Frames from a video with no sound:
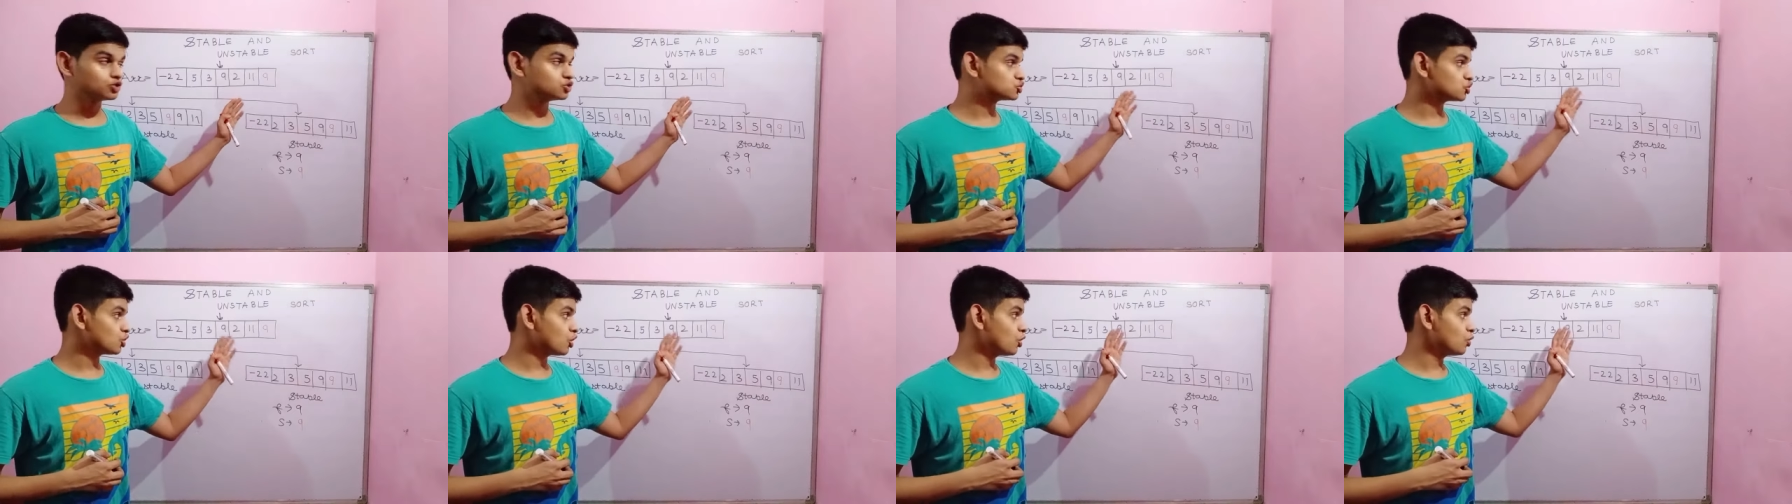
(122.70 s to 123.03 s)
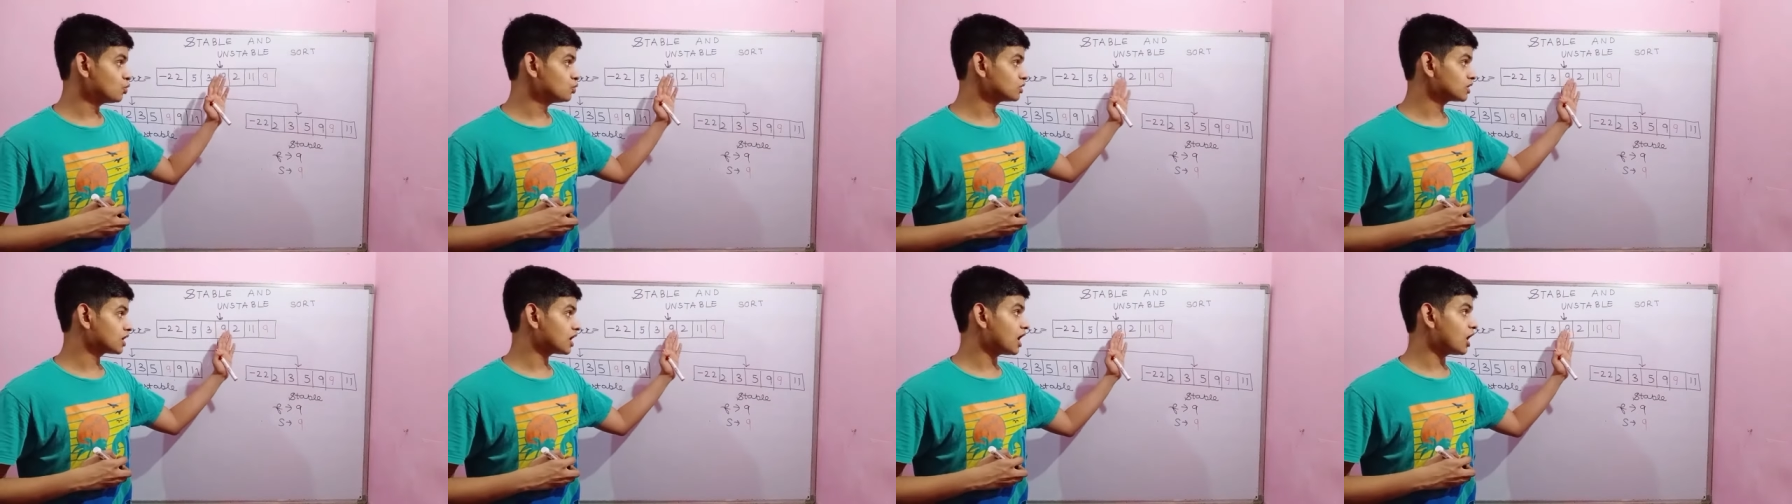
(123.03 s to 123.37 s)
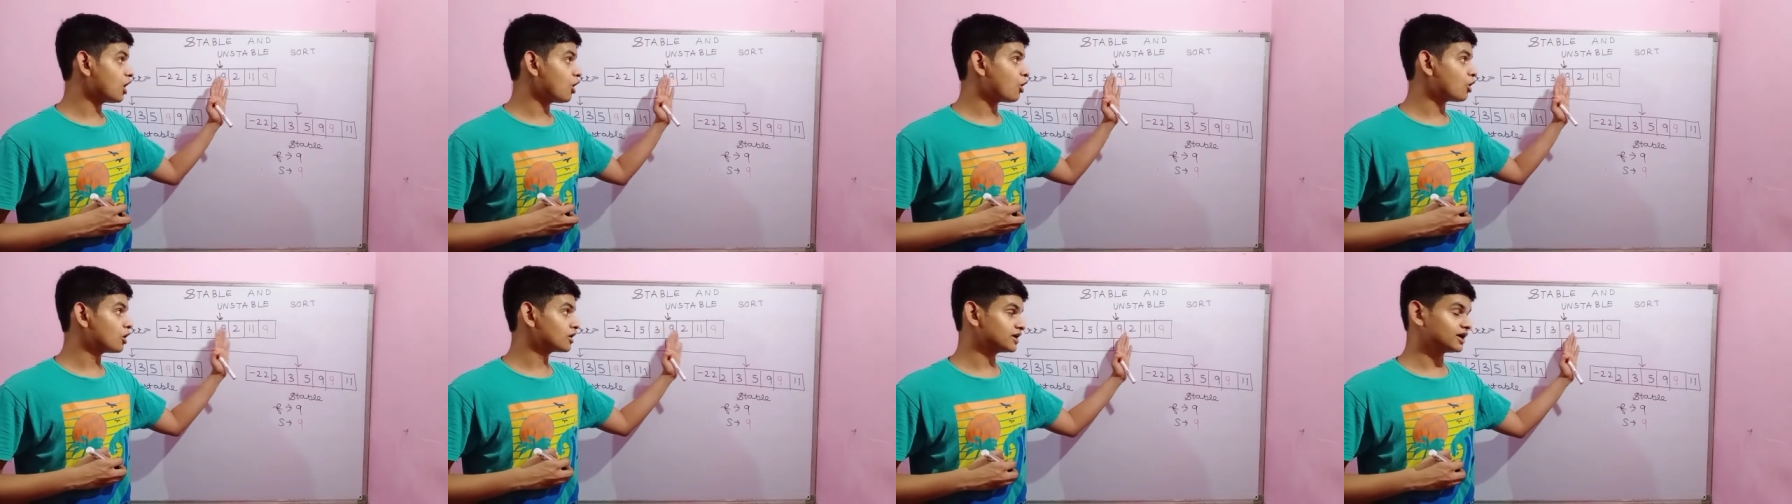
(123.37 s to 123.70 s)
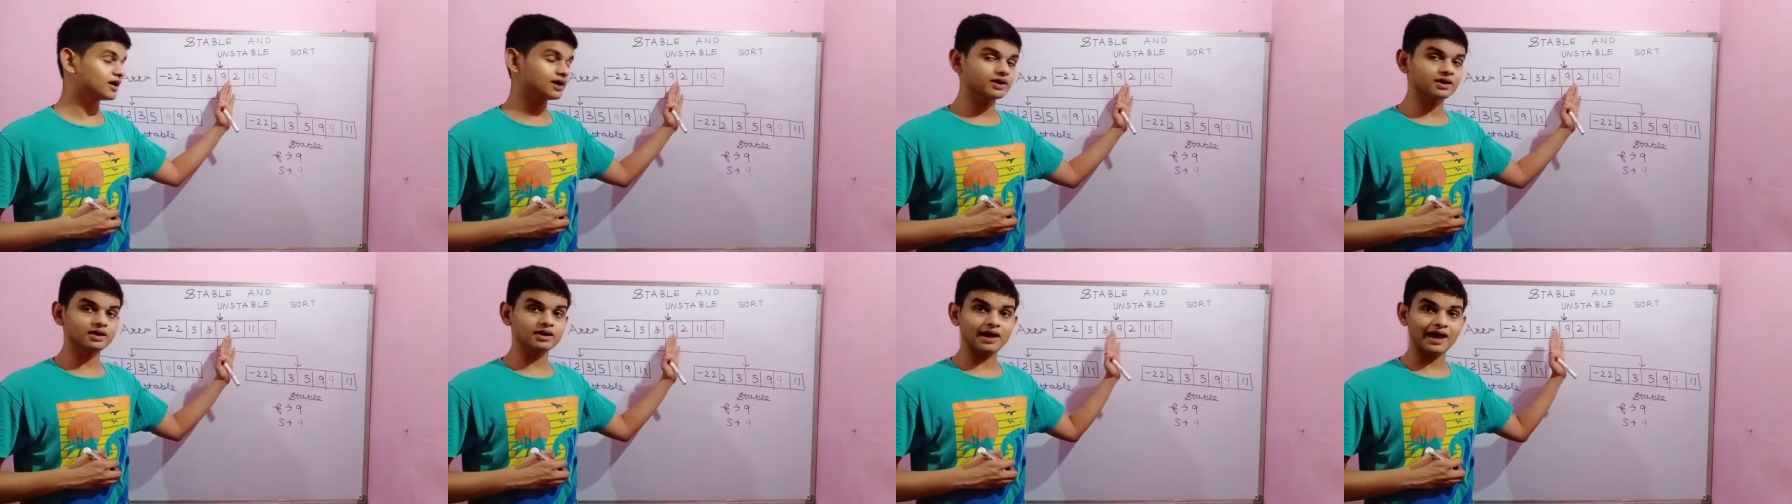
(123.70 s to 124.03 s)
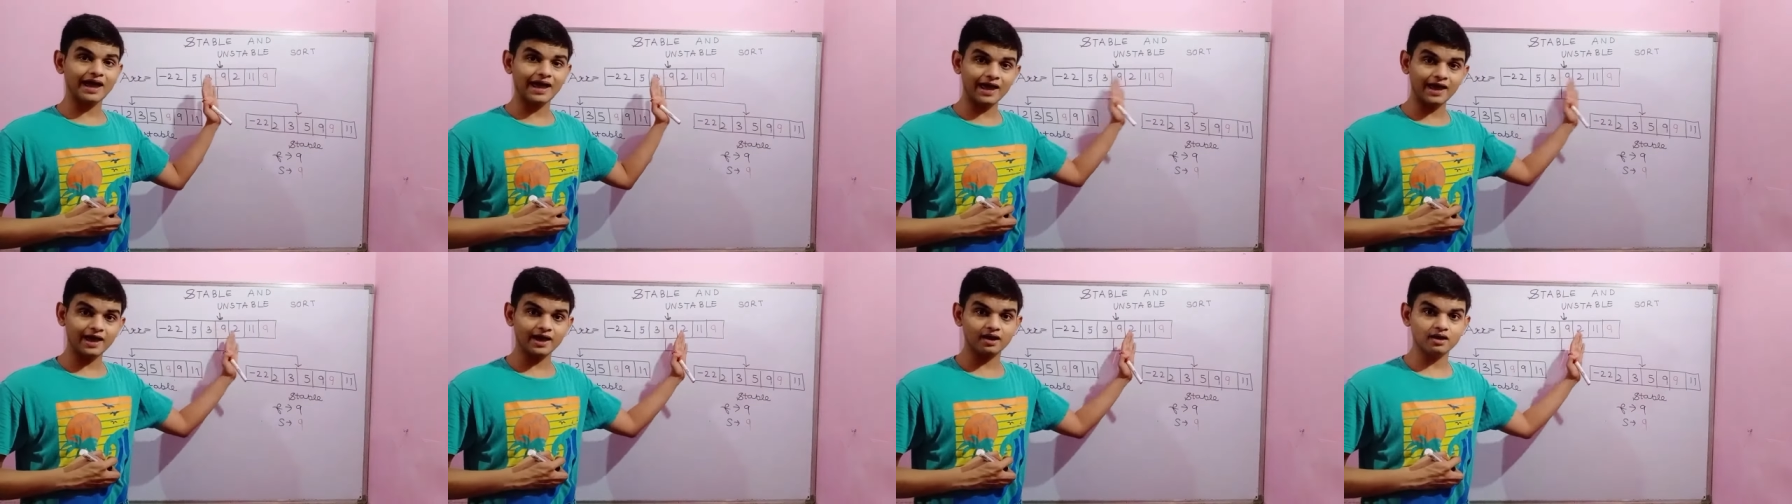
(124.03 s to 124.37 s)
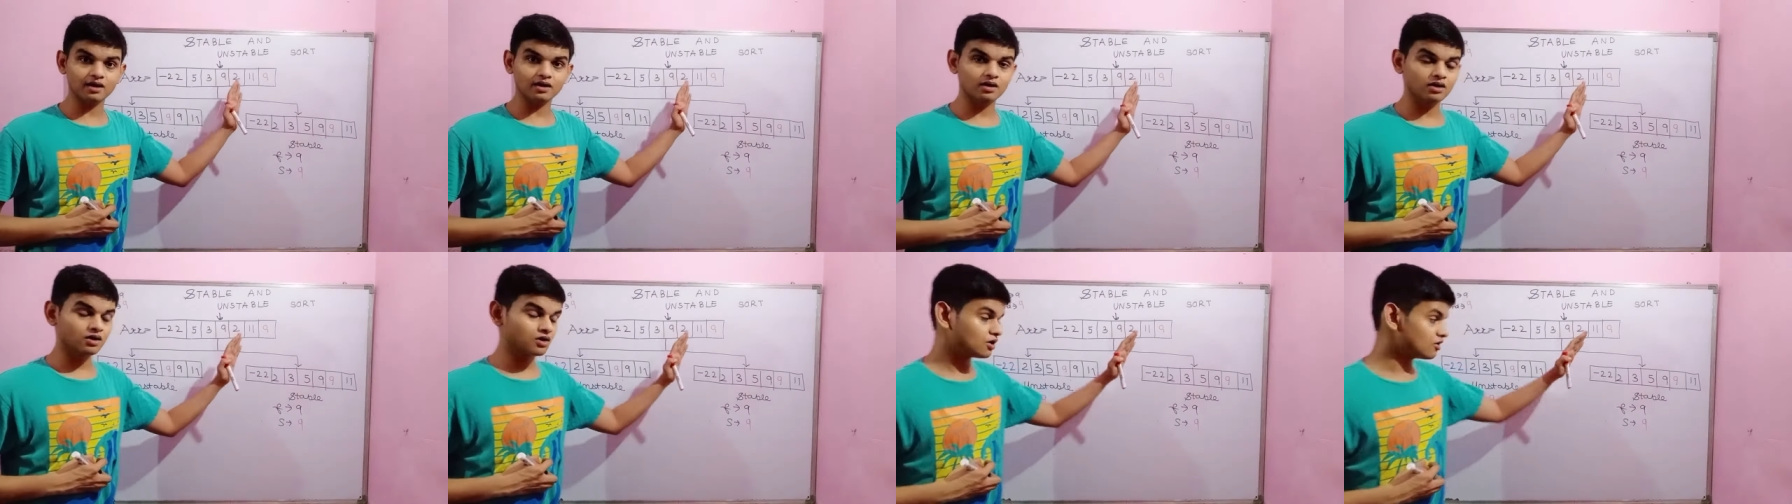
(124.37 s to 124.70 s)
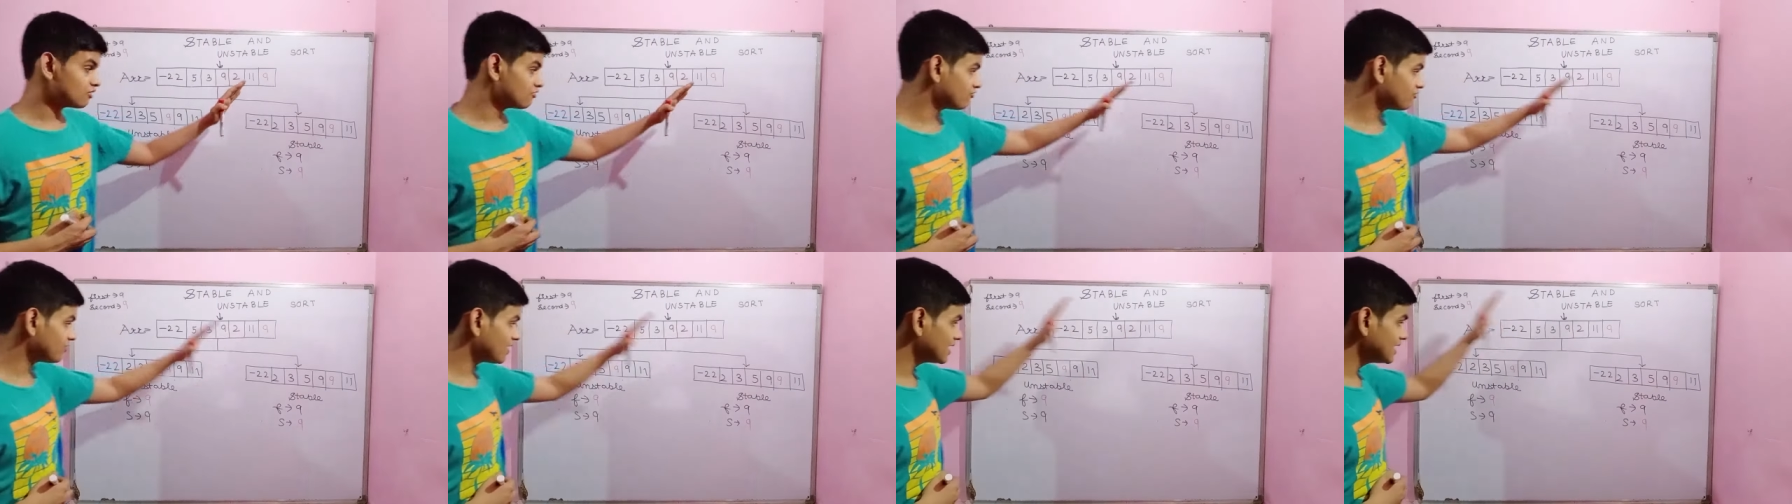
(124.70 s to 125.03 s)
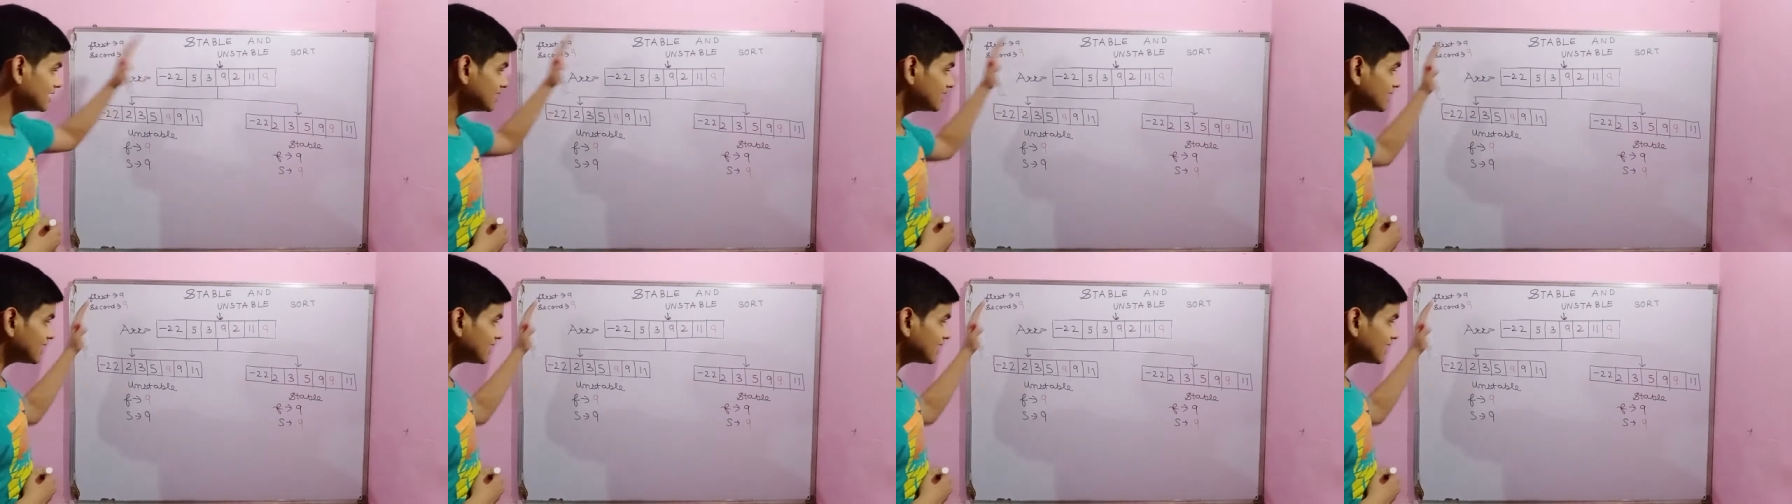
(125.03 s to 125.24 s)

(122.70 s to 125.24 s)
जो उनका ऑर्डर है वही